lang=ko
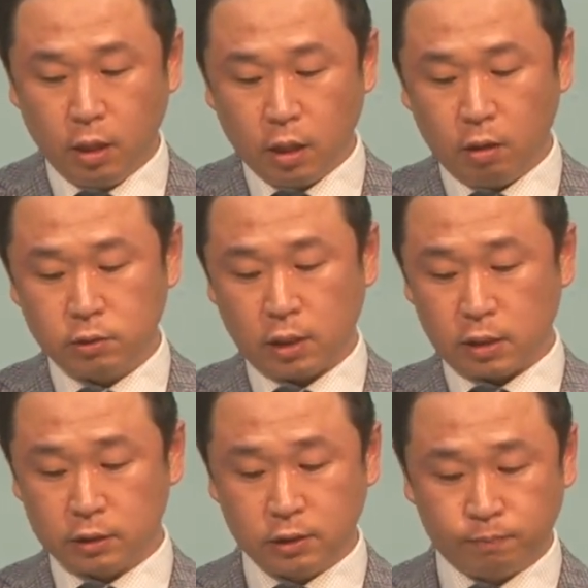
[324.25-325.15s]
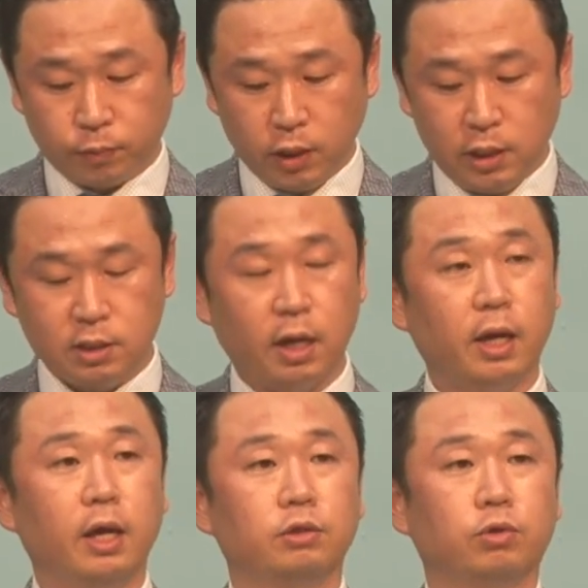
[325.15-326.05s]
이런 사상은
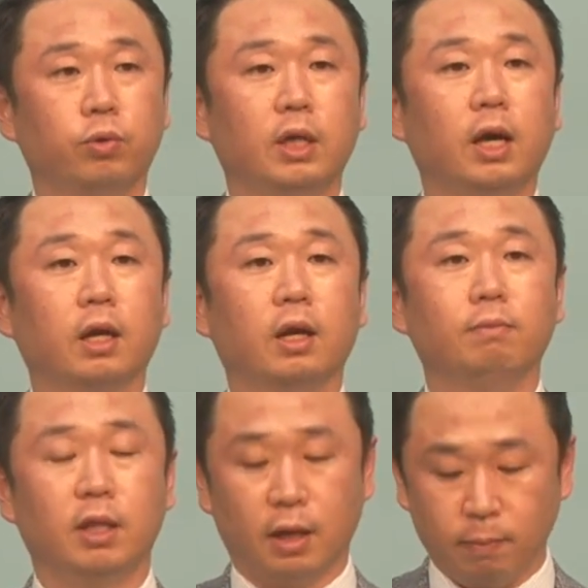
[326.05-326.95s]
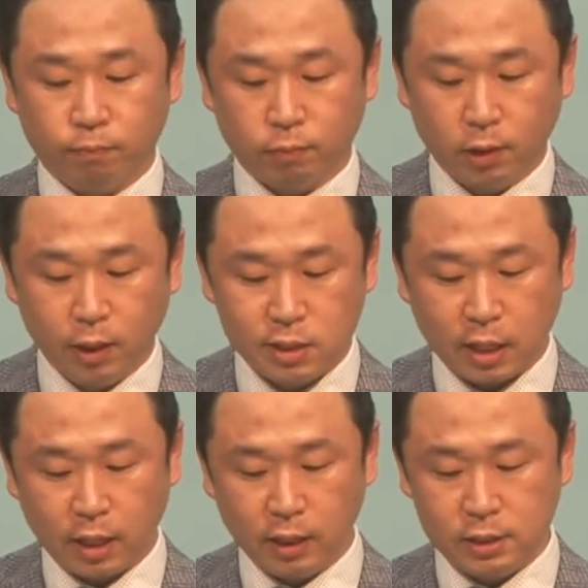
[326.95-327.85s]
이사야에서도 이야기를 합니다.
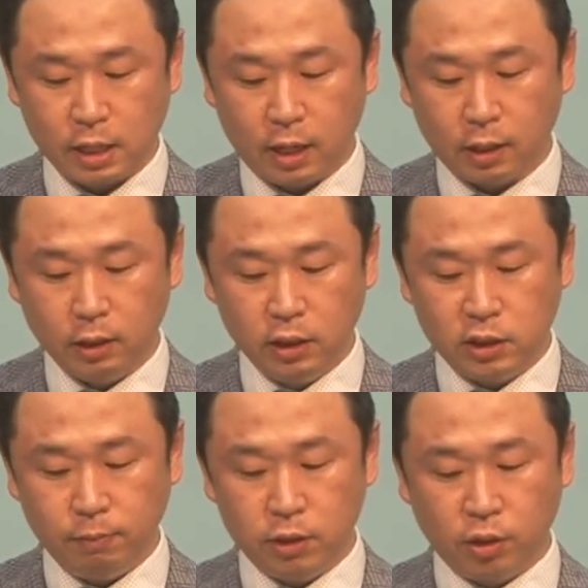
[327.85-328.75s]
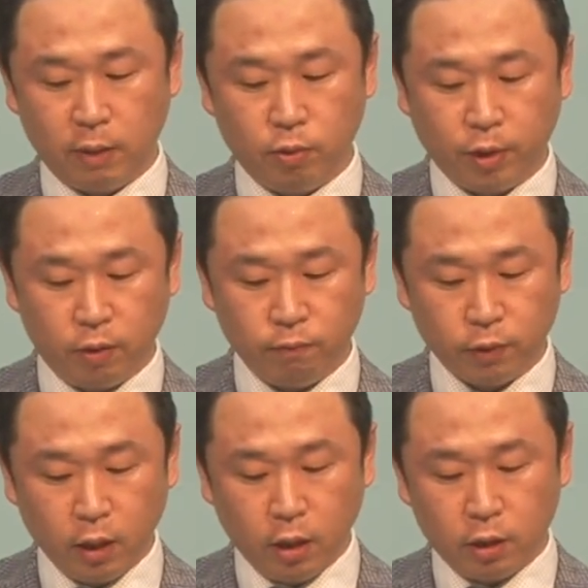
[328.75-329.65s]
이사야 2장 22절에 보면
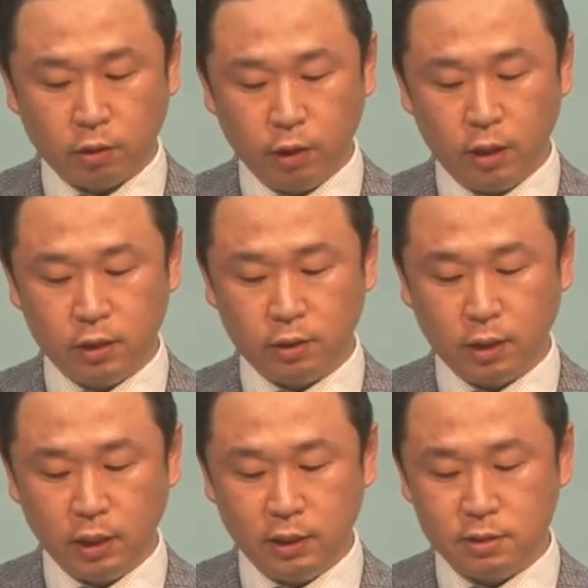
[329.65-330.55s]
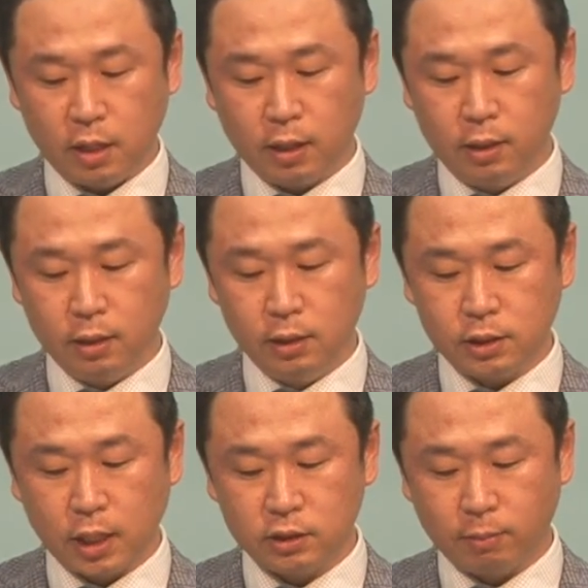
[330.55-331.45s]
너희는 인생을
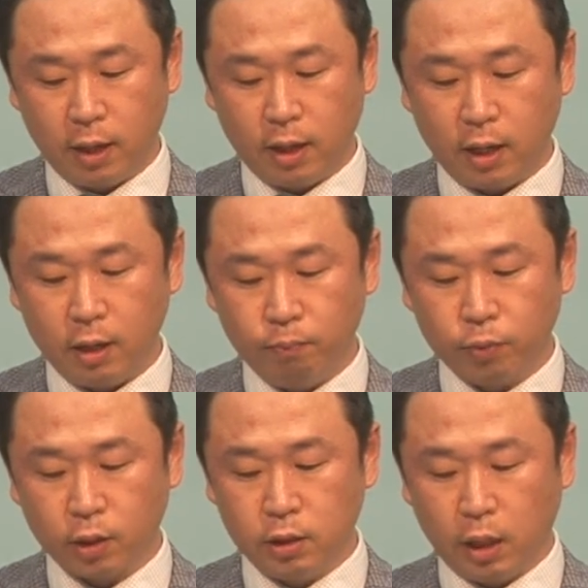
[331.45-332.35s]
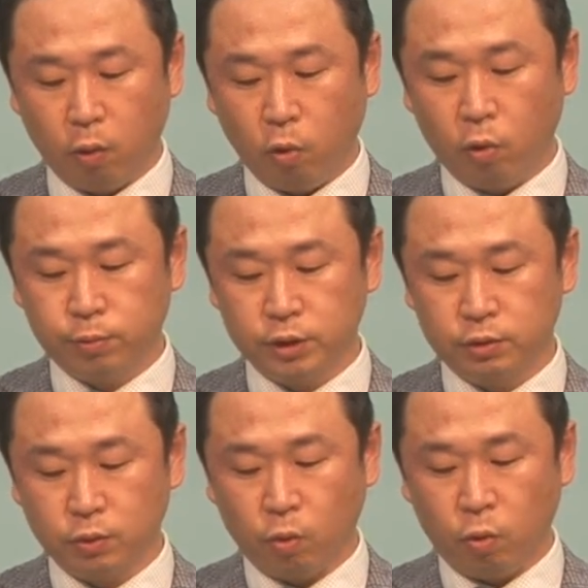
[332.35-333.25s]
의지하지 말라 그의
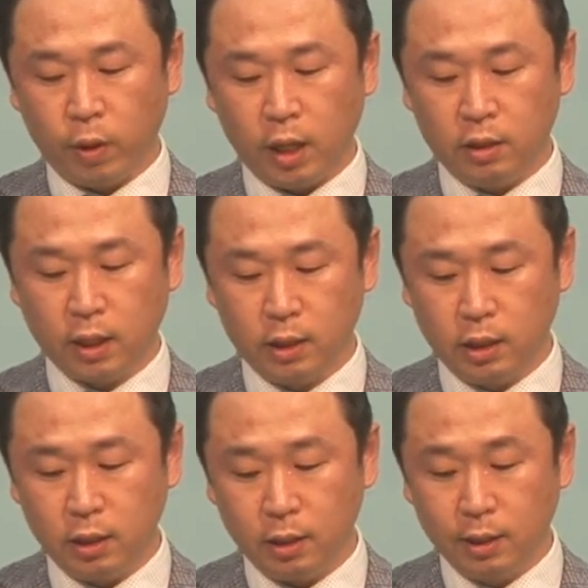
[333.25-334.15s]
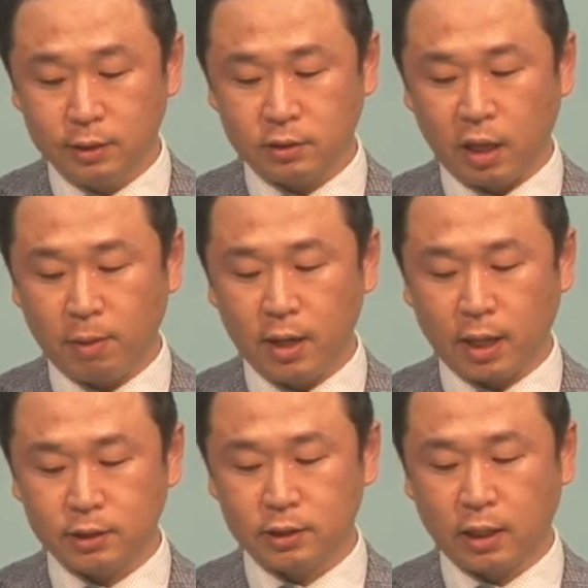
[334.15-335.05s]
호흡은 코에 있나니 새 말
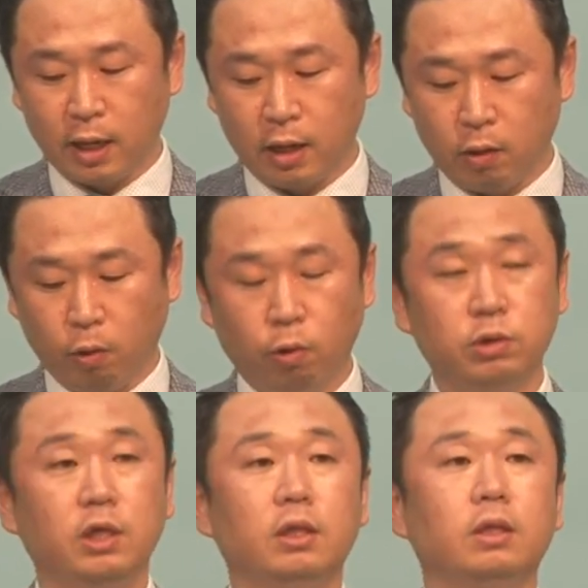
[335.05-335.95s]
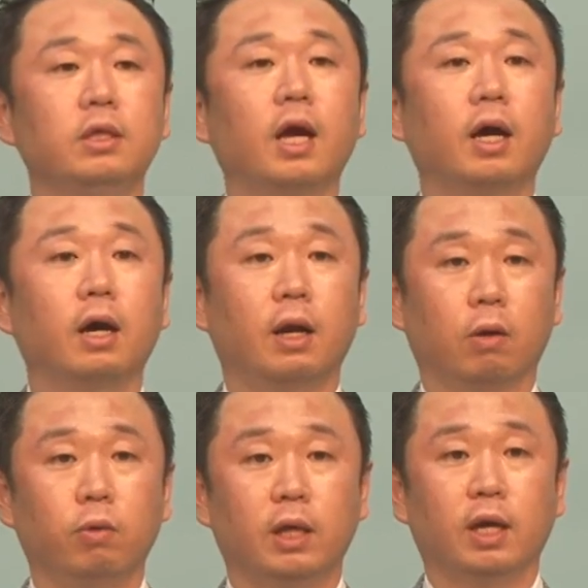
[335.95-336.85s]
가치가 어디
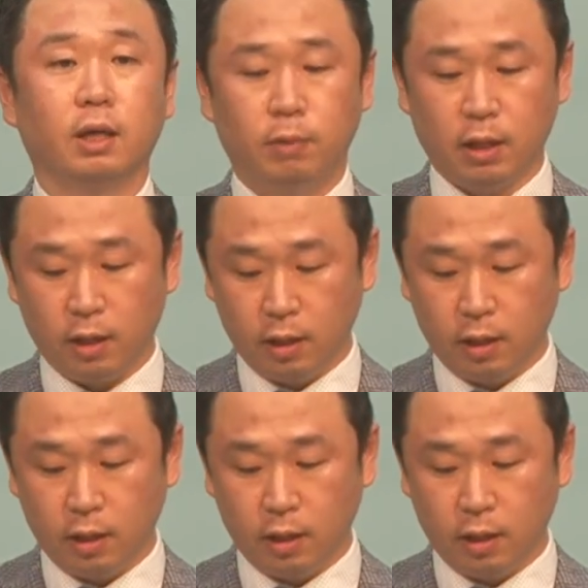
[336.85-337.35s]
있느냐라고 이야기합니다.